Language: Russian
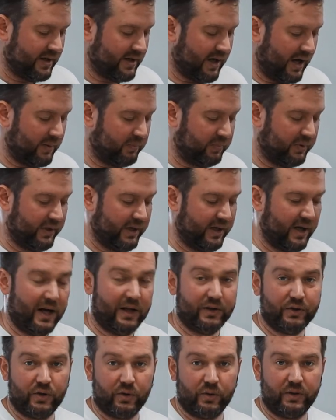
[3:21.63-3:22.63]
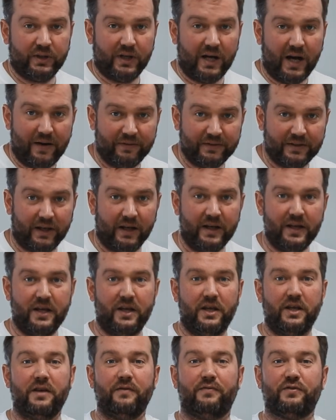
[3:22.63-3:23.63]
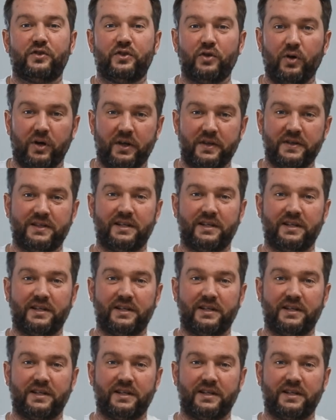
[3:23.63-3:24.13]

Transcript: CarPlay Android Auto и все,